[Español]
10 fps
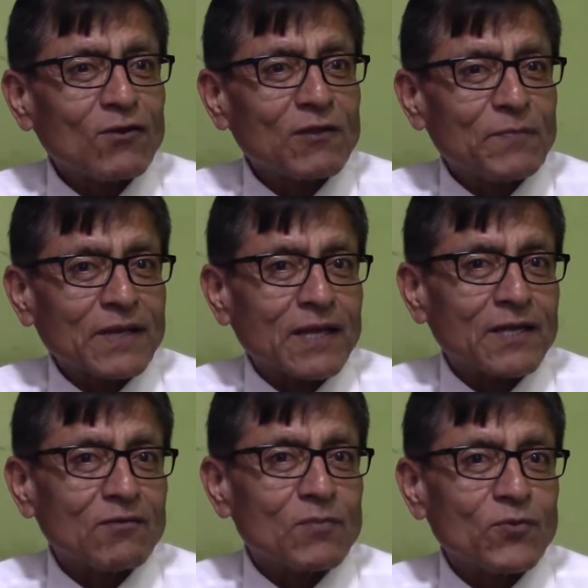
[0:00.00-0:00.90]
la
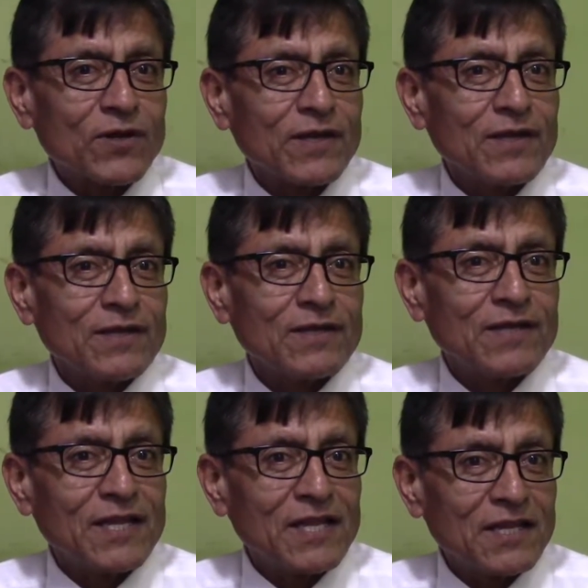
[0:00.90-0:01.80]
expectativa porque
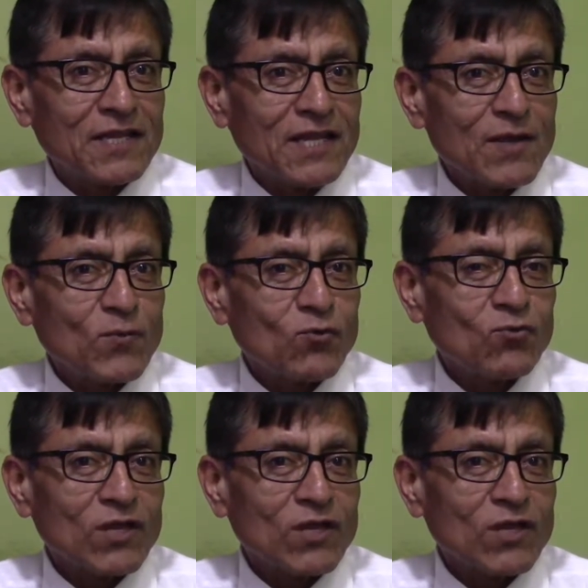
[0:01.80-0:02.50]
teníamos